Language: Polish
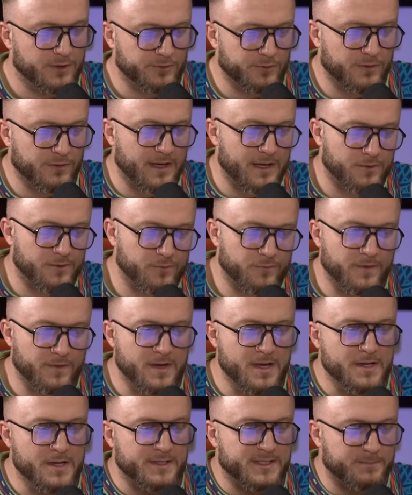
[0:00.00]
dolarów
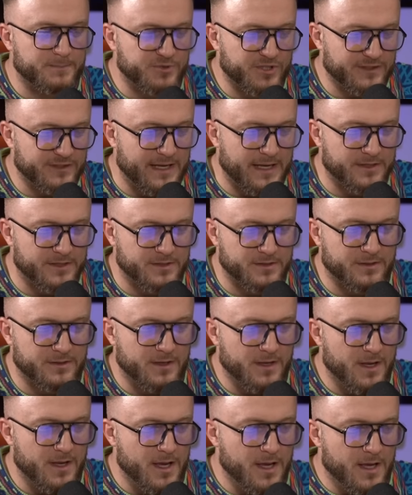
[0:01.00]
sprzedaży.
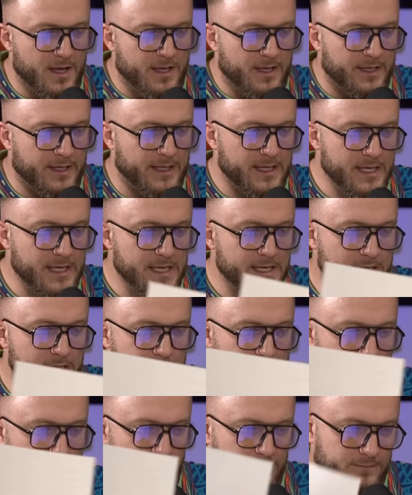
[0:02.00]

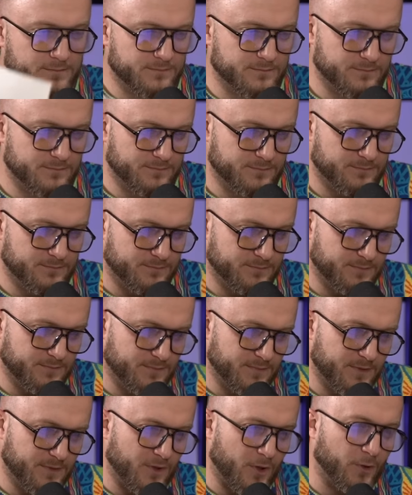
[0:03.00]
I
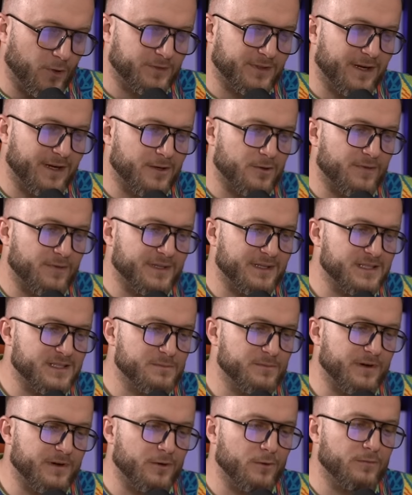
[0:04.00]
od harowania na
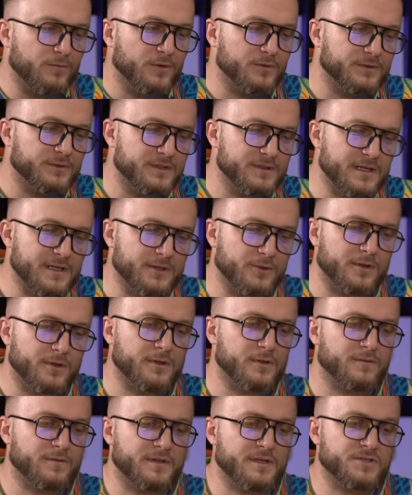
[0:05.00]
zmywaku w Londynie do
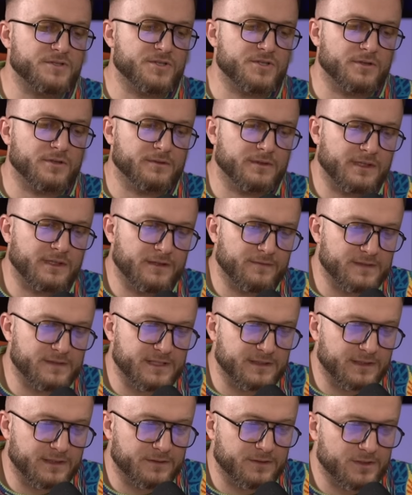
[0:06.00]
generowania dziesiątek, a nawet
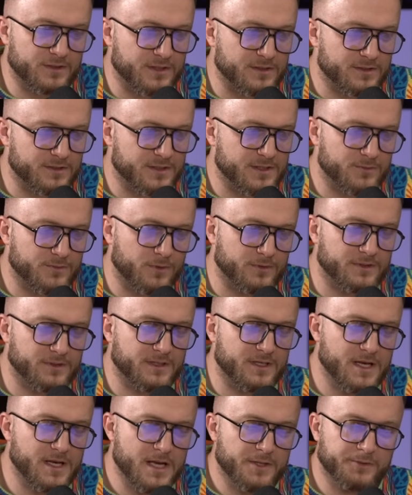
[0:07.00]
setek tysięcy
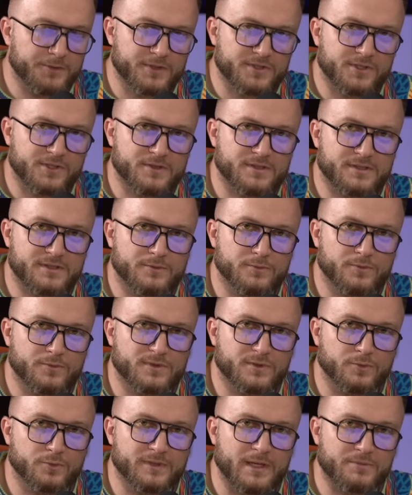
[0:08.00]
złotych do naszego
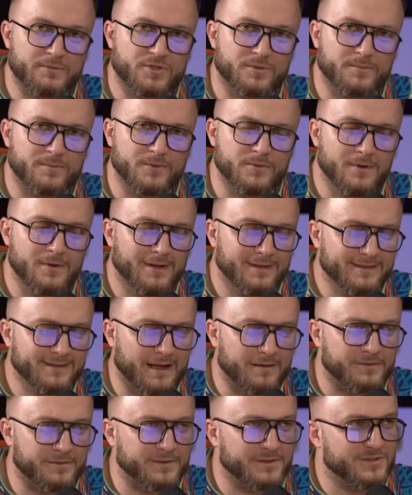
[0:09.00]
studia przybył
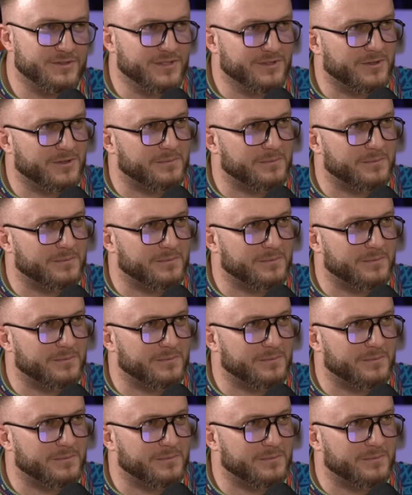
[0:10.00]
Dawid. Dzień